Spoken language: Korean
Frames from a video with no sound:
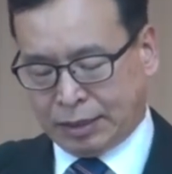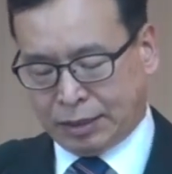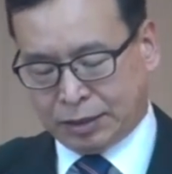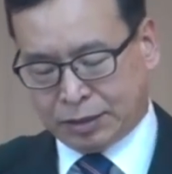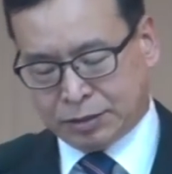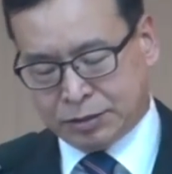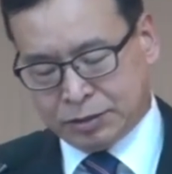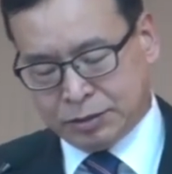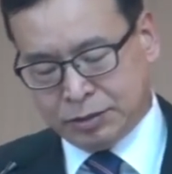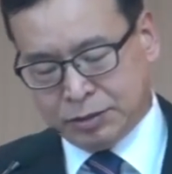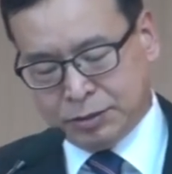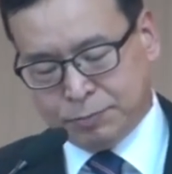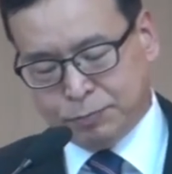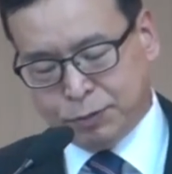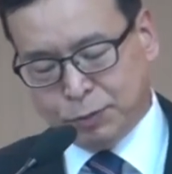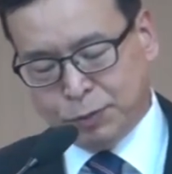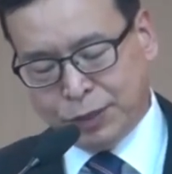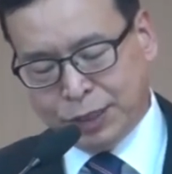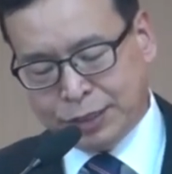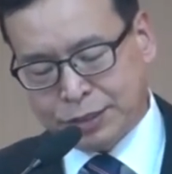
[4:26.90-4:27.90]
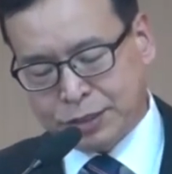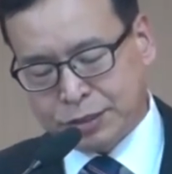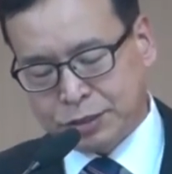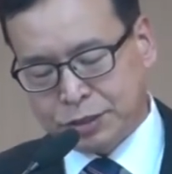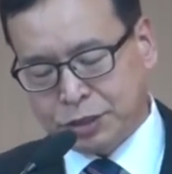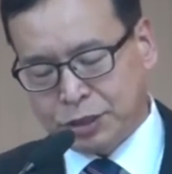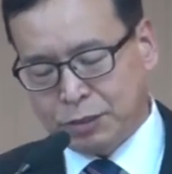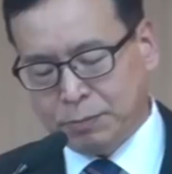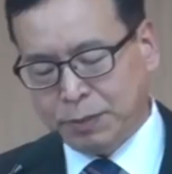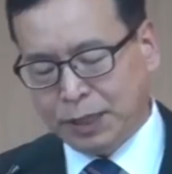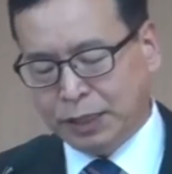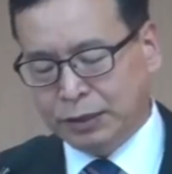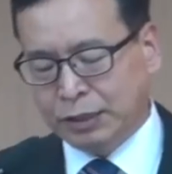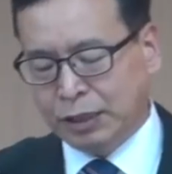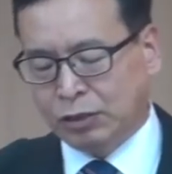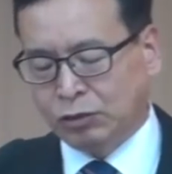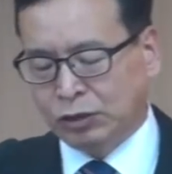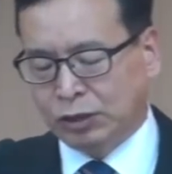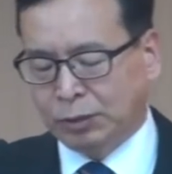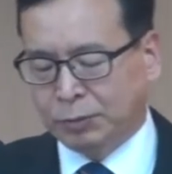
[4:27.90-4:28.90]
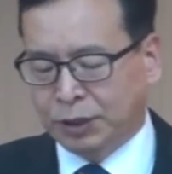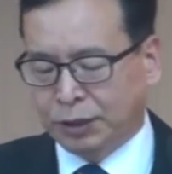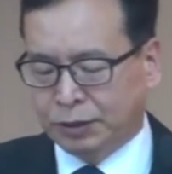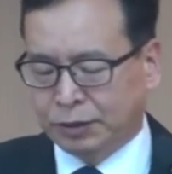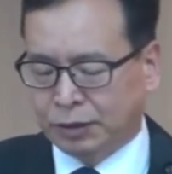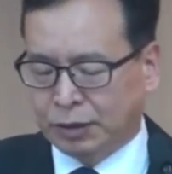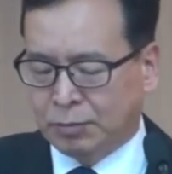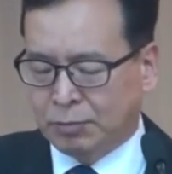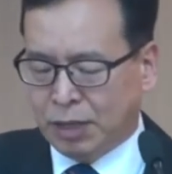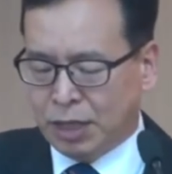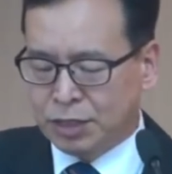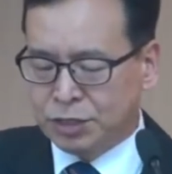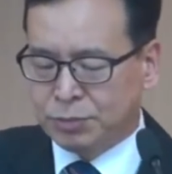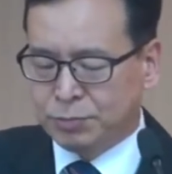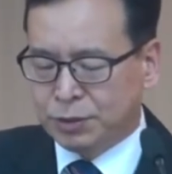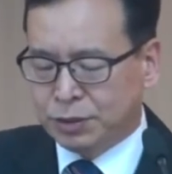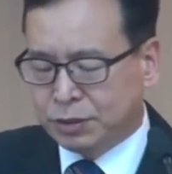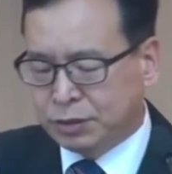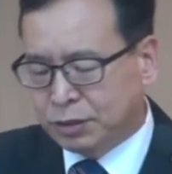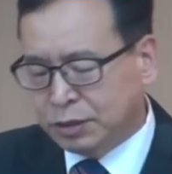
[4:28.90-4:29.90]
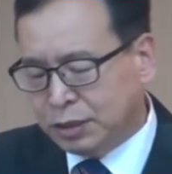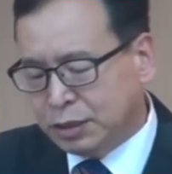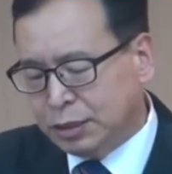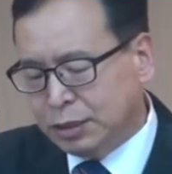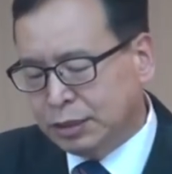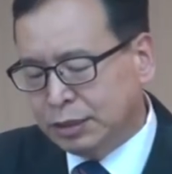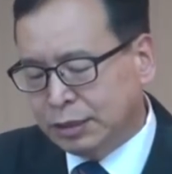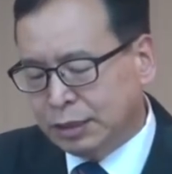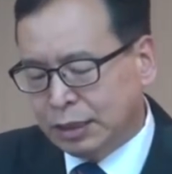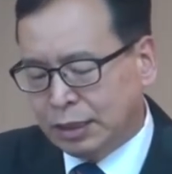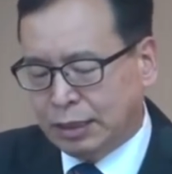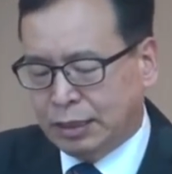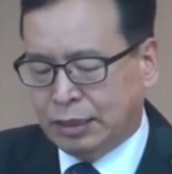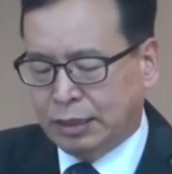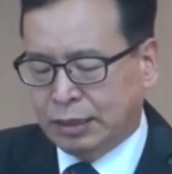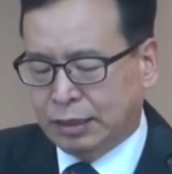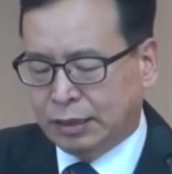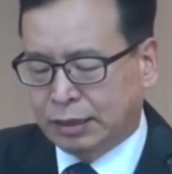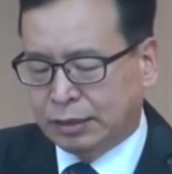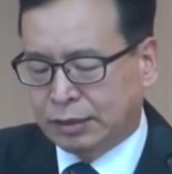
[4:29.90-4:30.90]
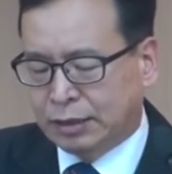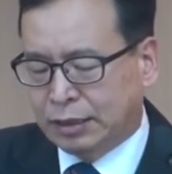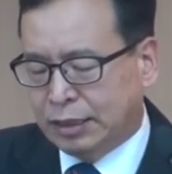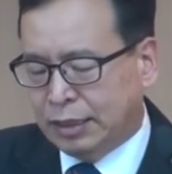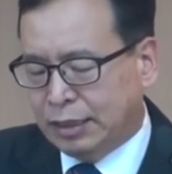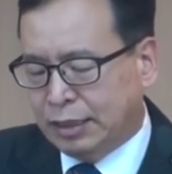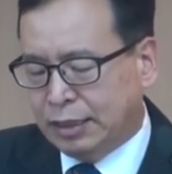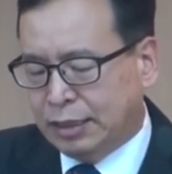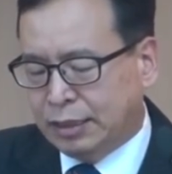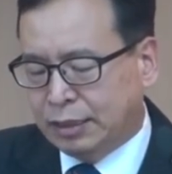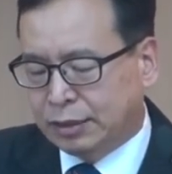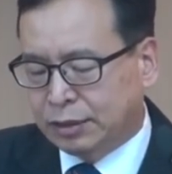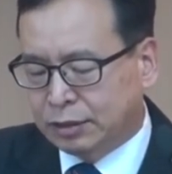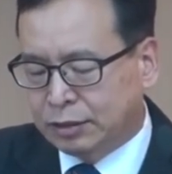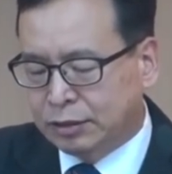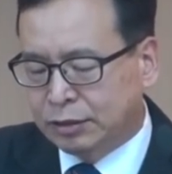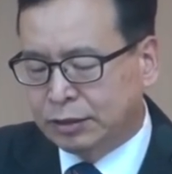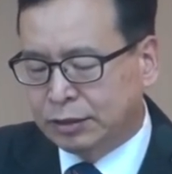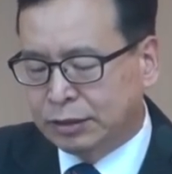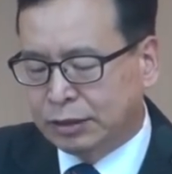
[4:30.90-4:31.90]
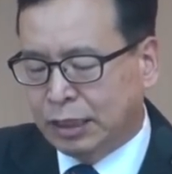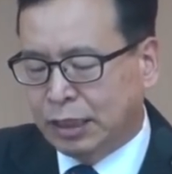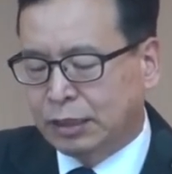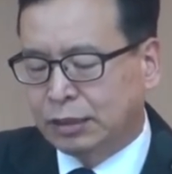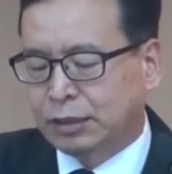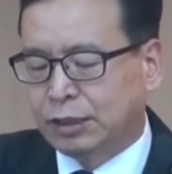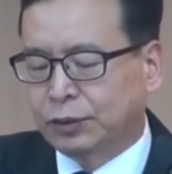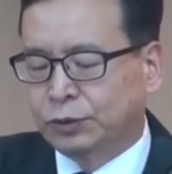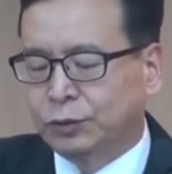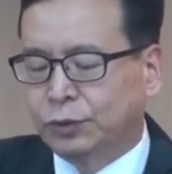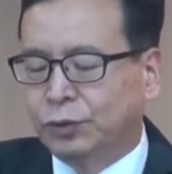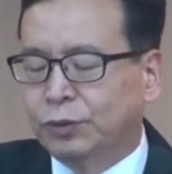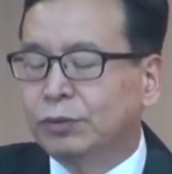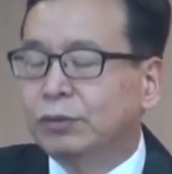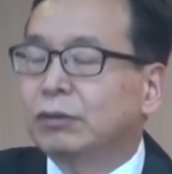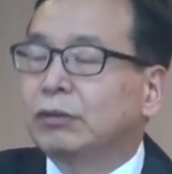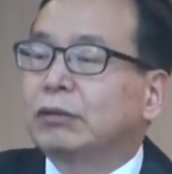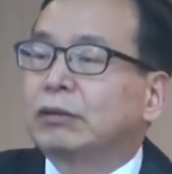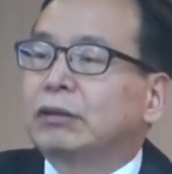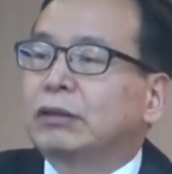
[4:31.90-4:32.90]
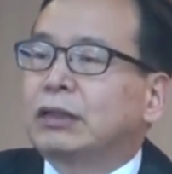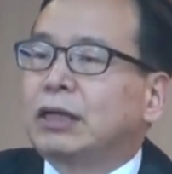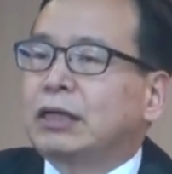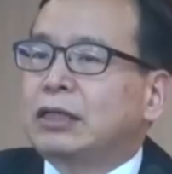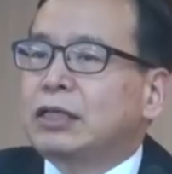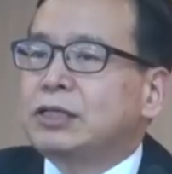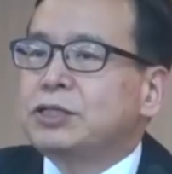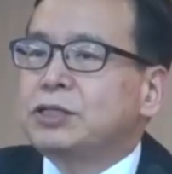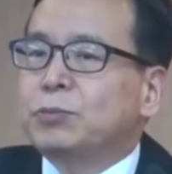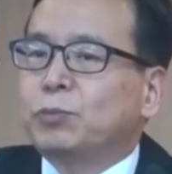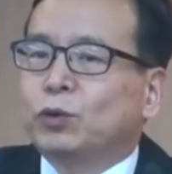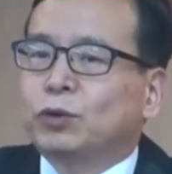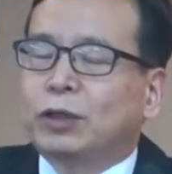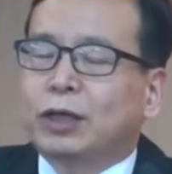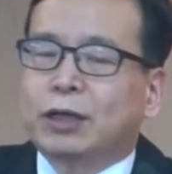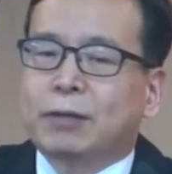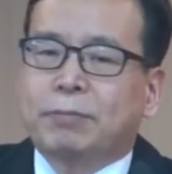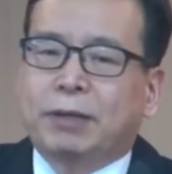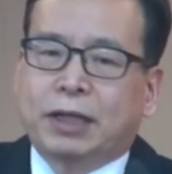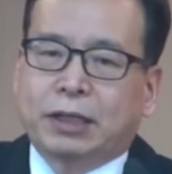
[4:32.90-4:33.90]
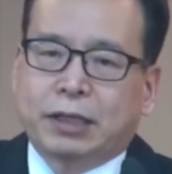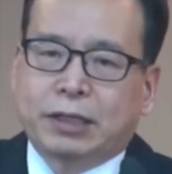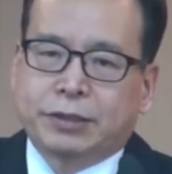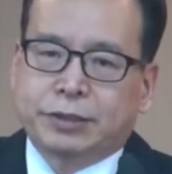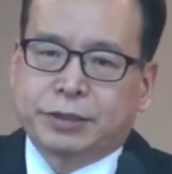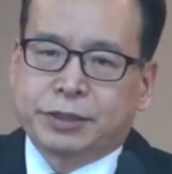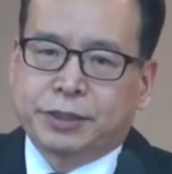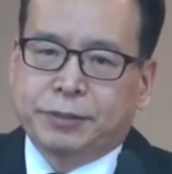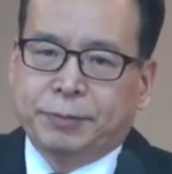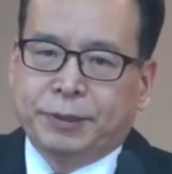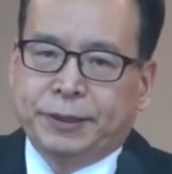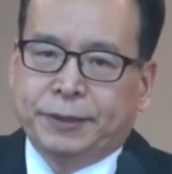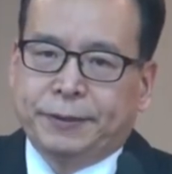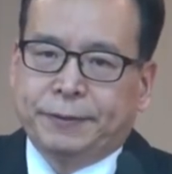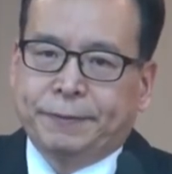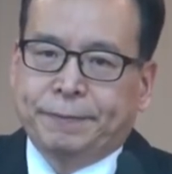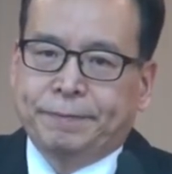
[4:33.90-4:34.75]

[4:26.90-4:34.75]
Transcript: 예, 그 부분에 있어서 실패한다고 한다면 그 말씀을 듣기는 예, 듣는다 하더라도 깨닫지 못하게 방해하는 것입니다.